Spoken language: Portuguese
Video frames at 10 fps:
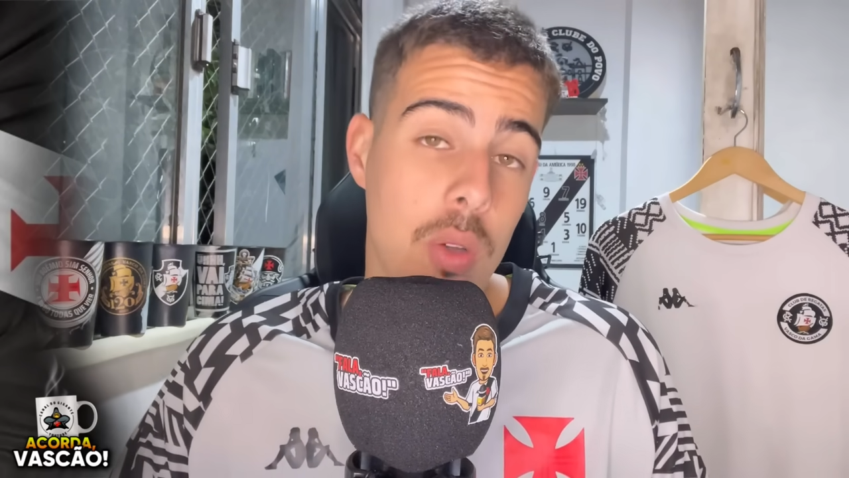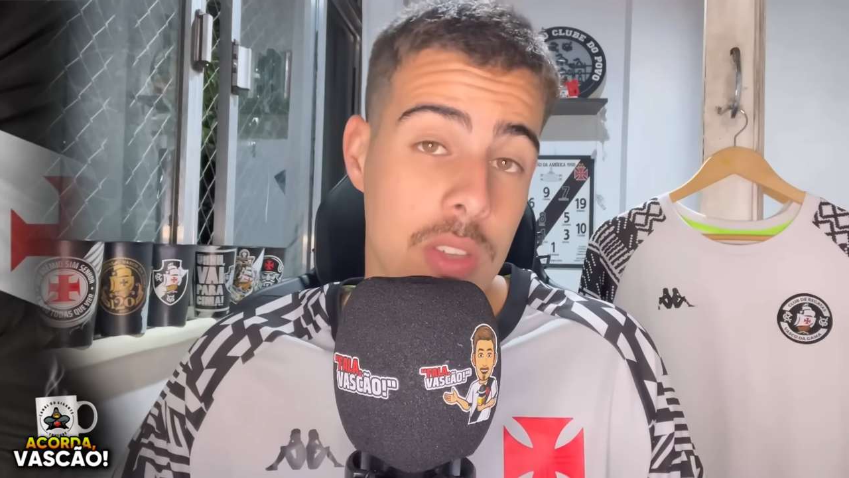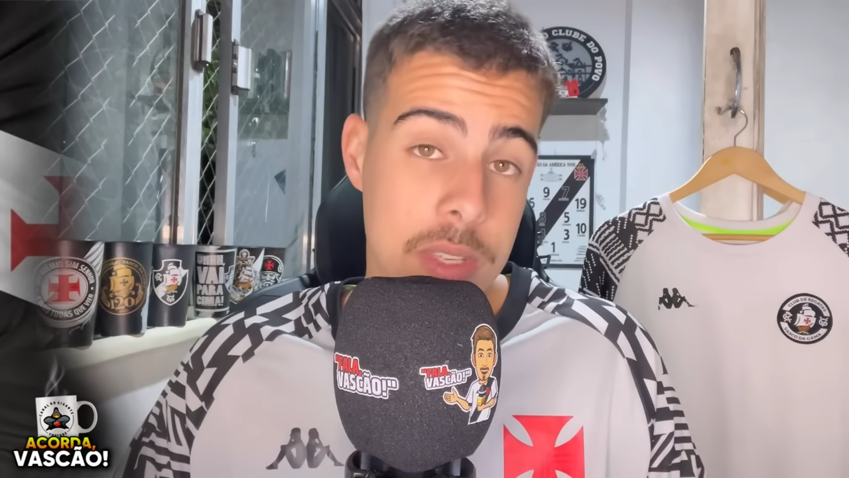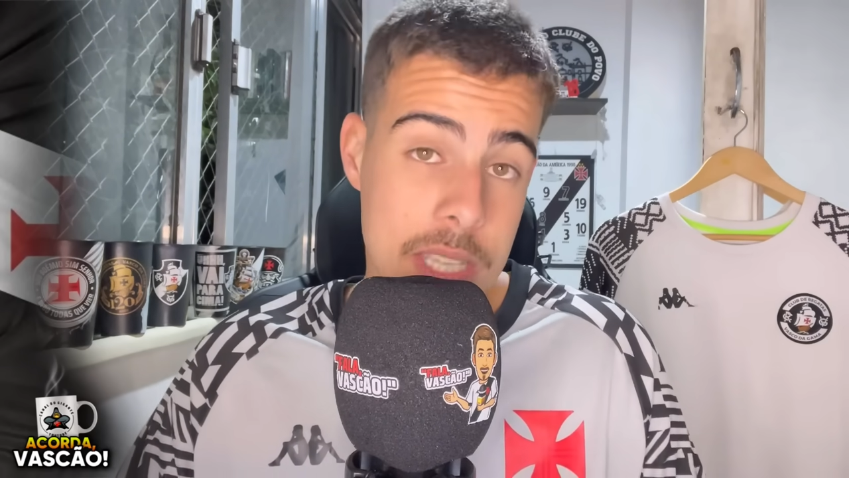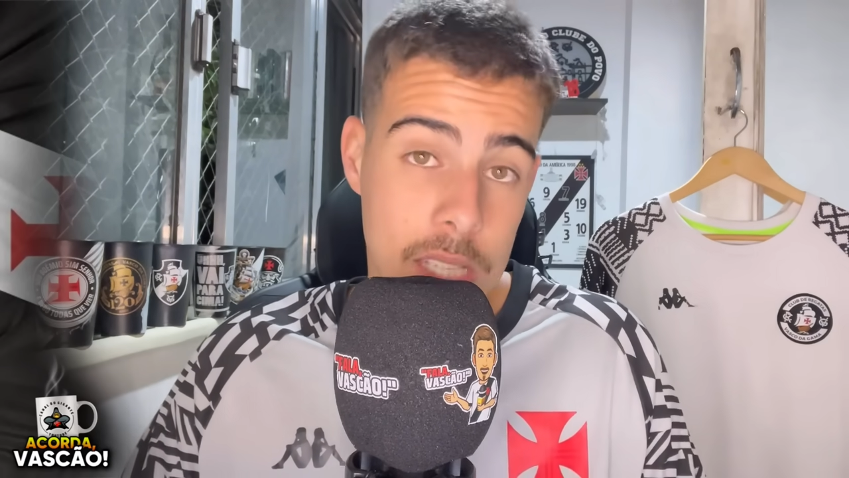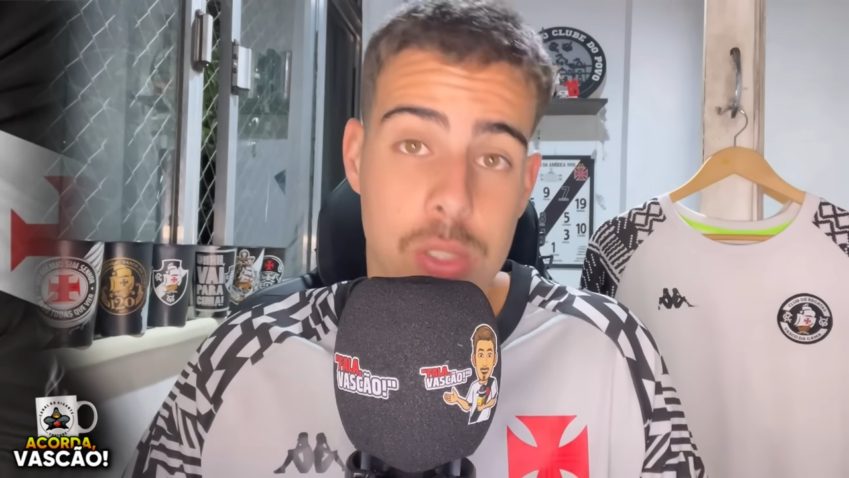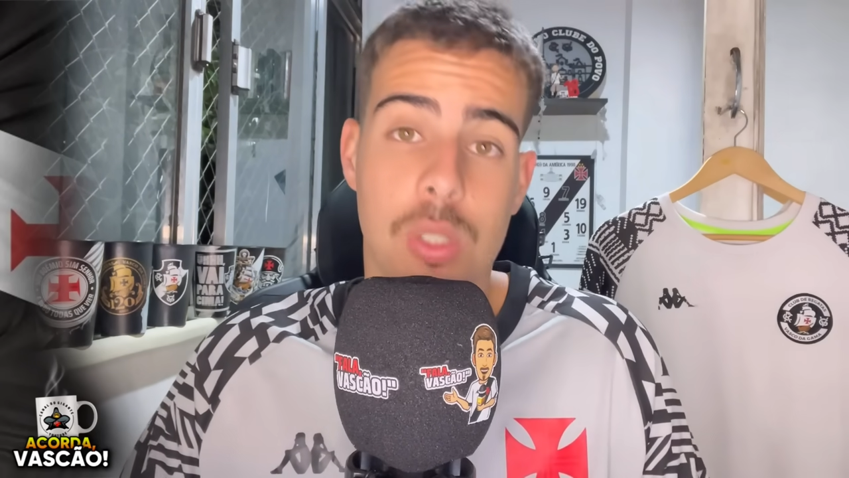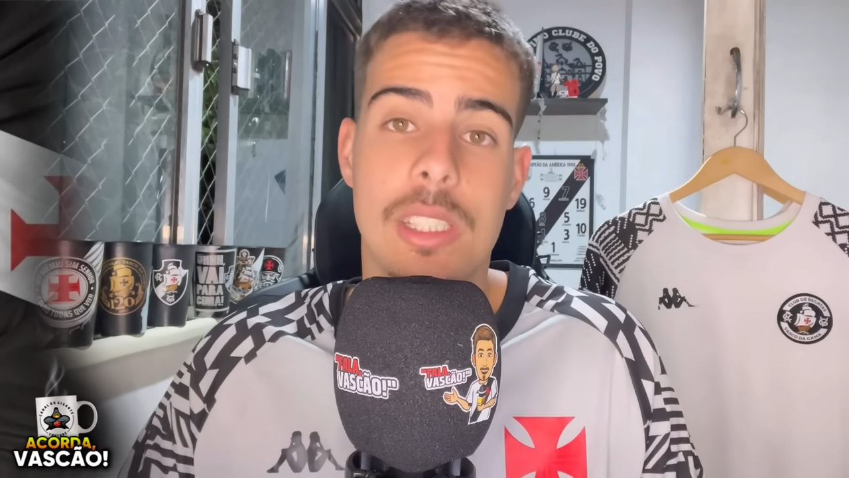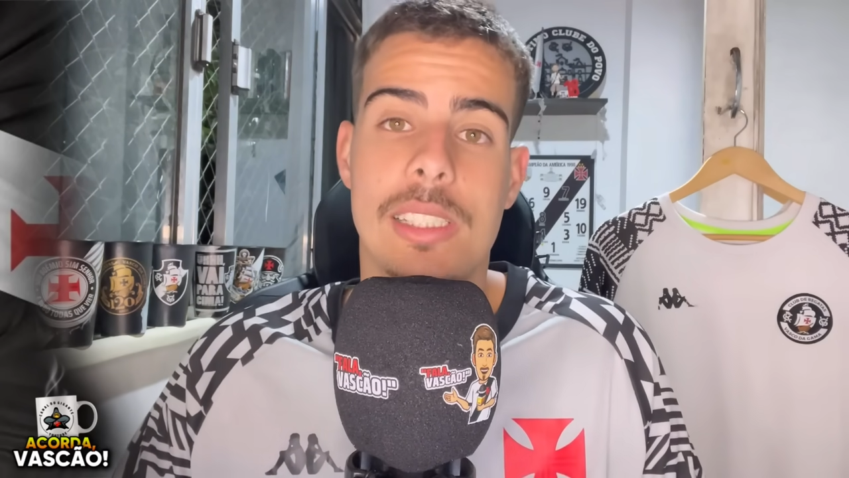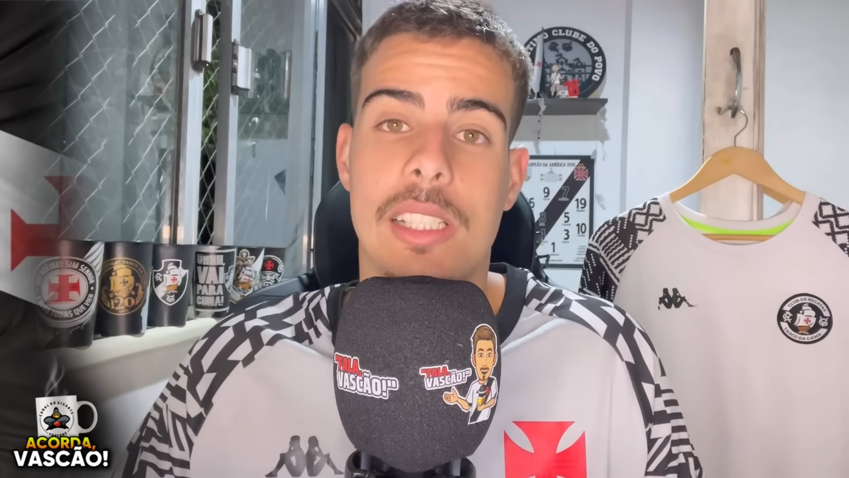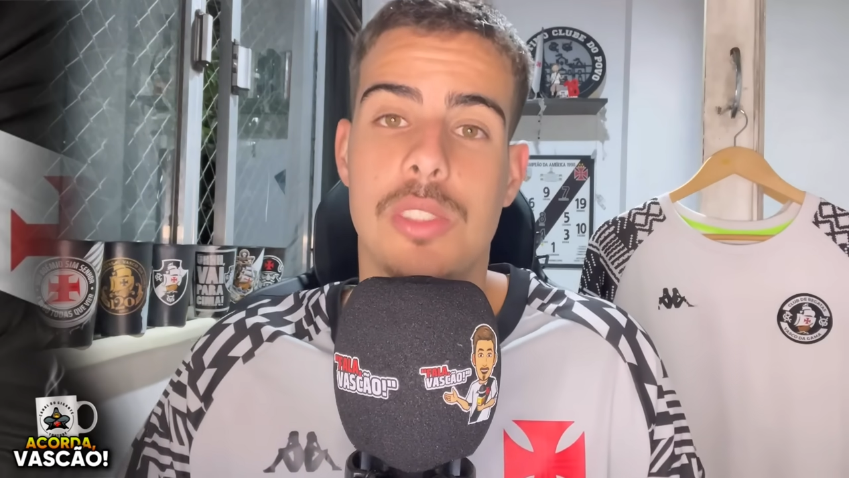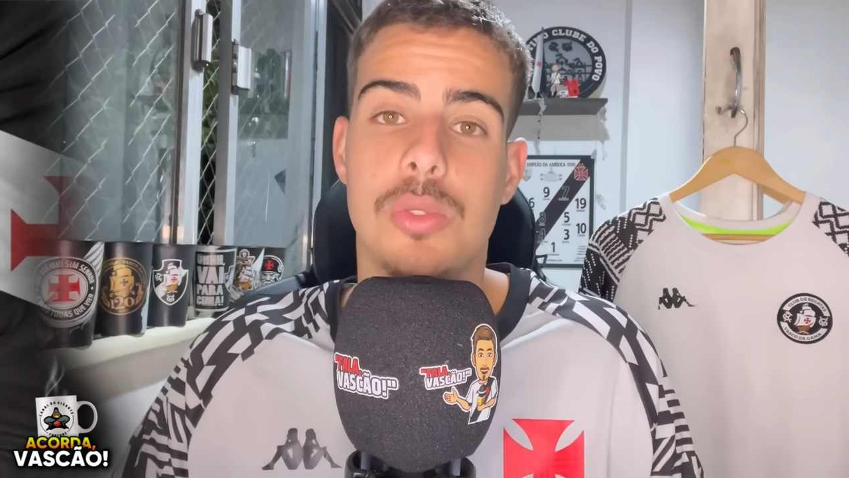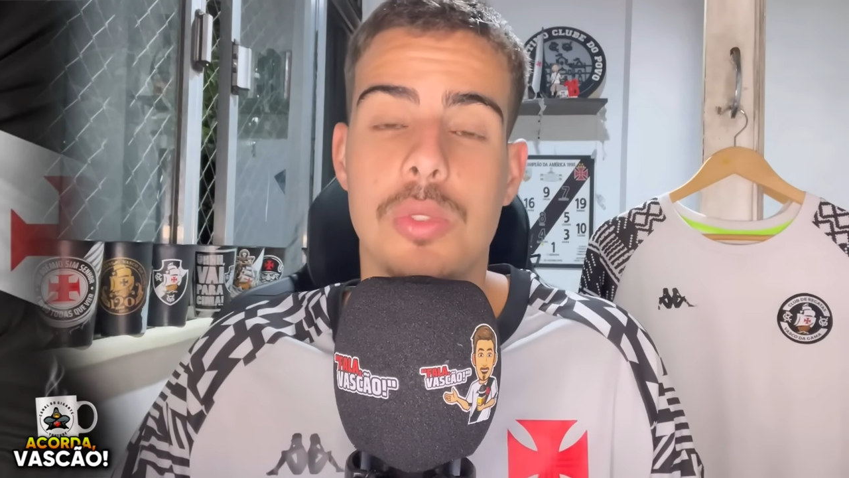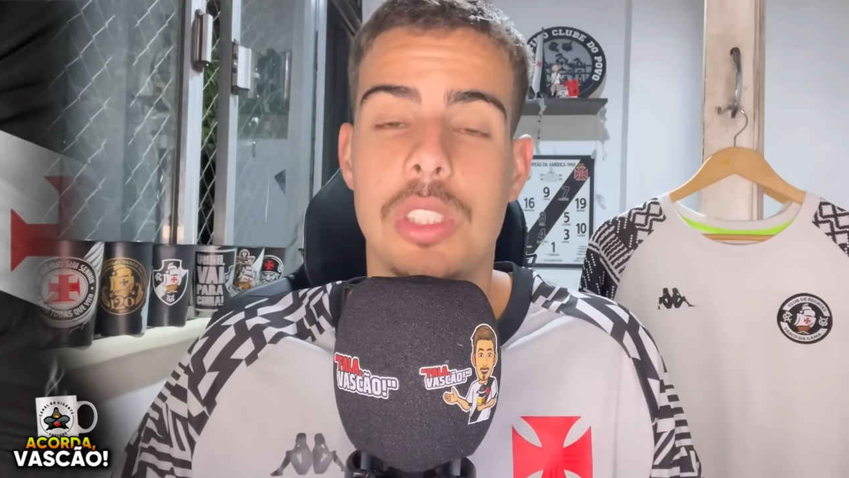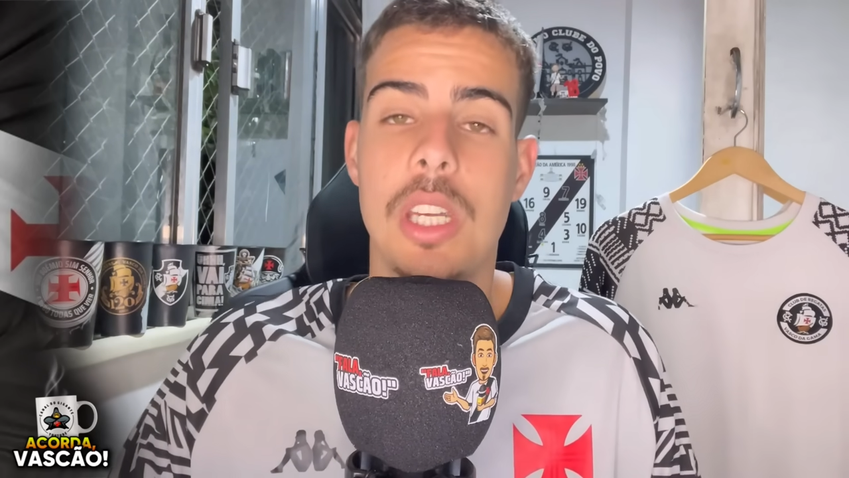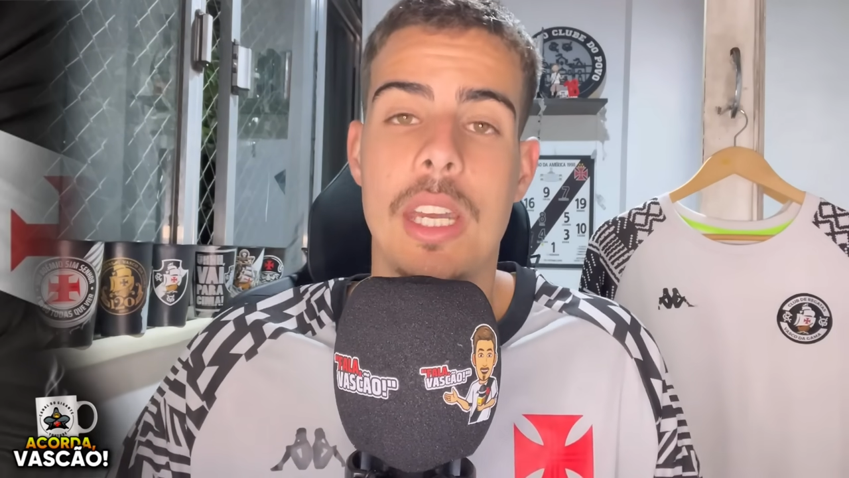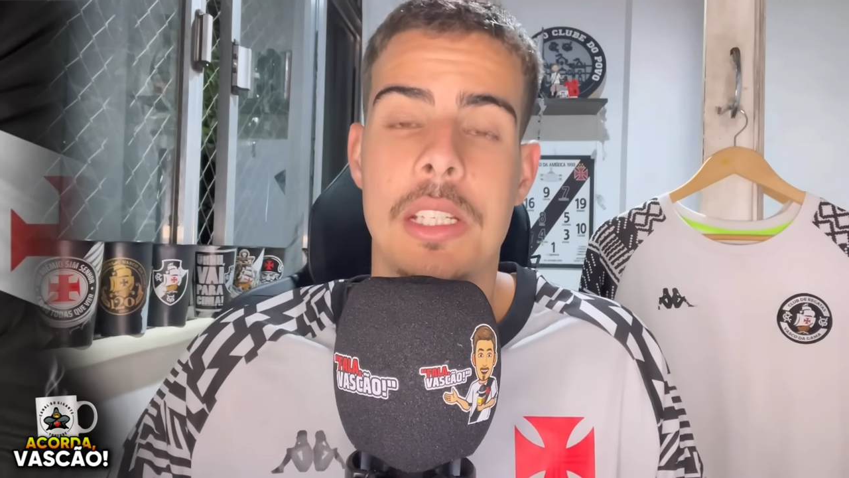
o que você achou dessa atitude